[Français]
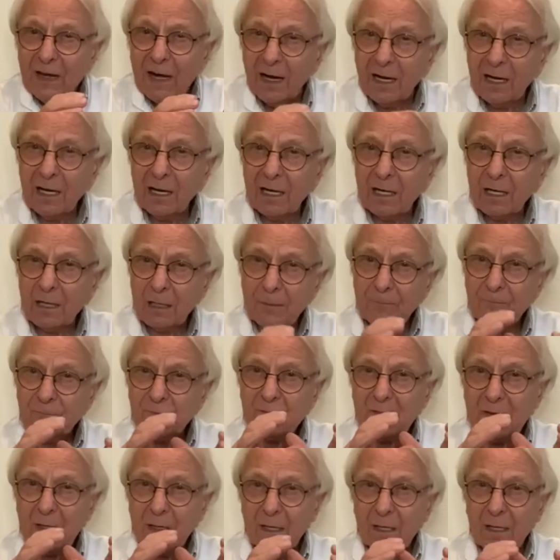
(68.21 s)
1.
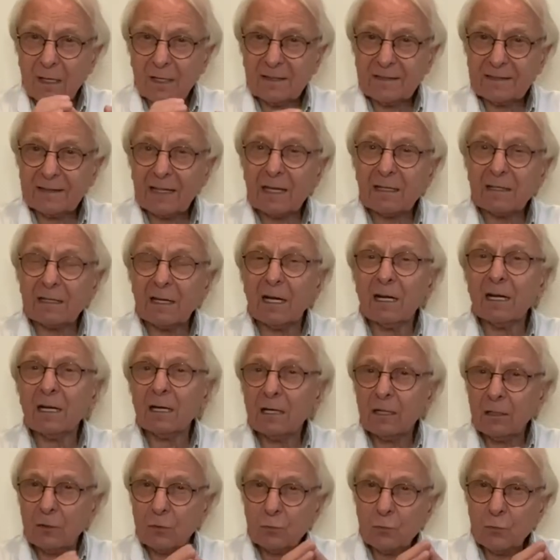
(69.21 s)
stade
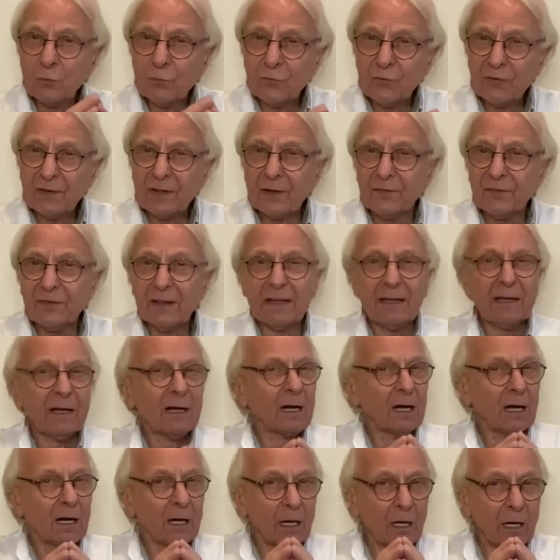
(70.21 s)
1, où vous avez
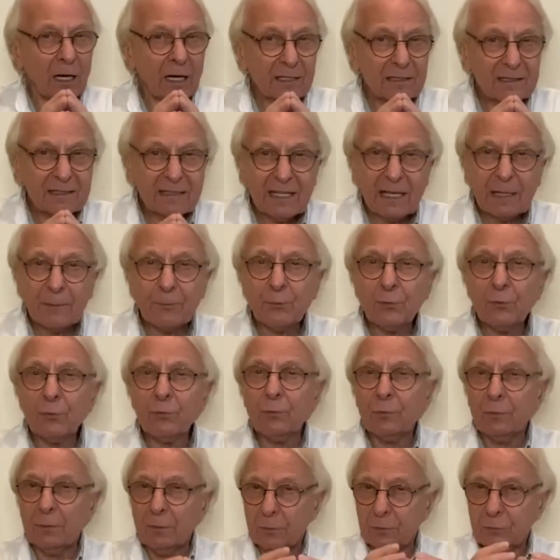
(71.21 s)
un
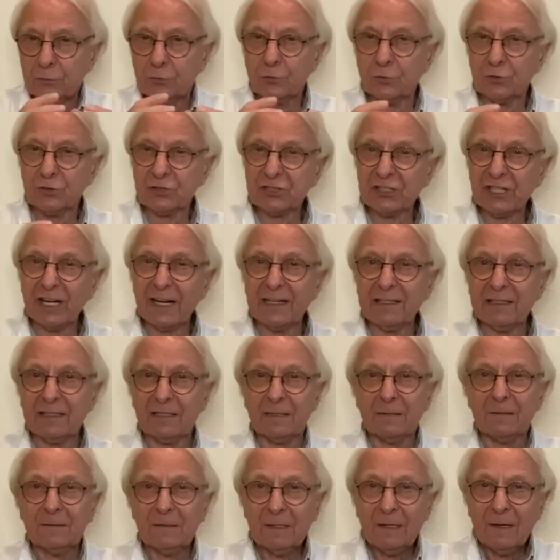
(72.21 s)
début de
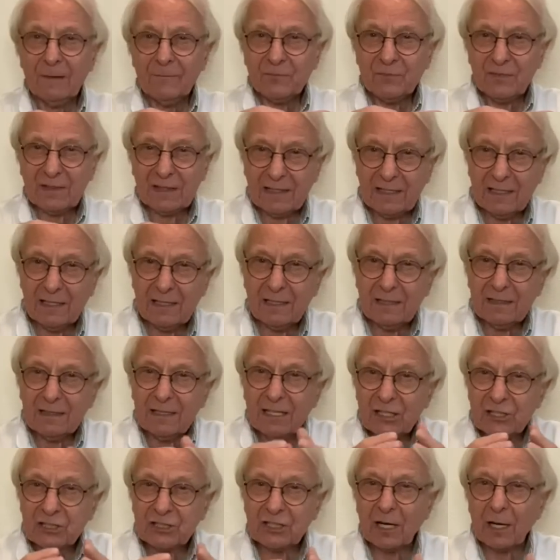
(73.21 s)
gène qui
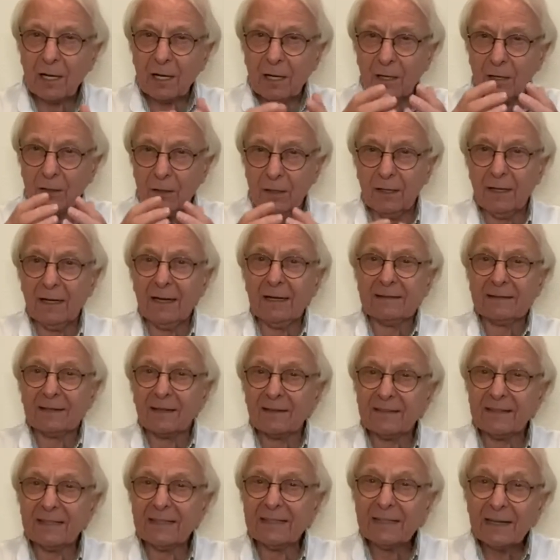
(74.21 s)
déjà est un
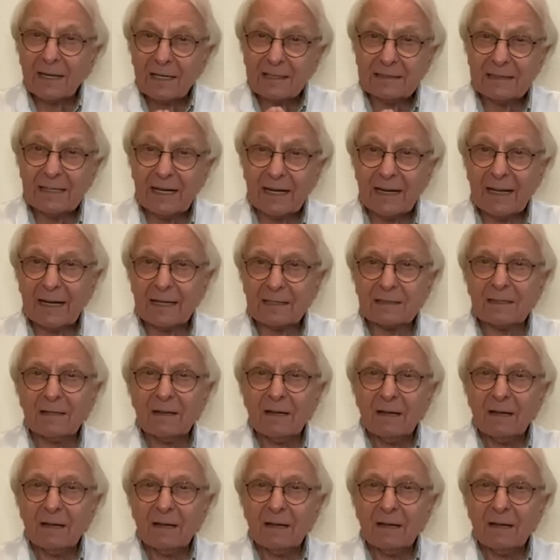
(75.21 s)
signal d'alerte.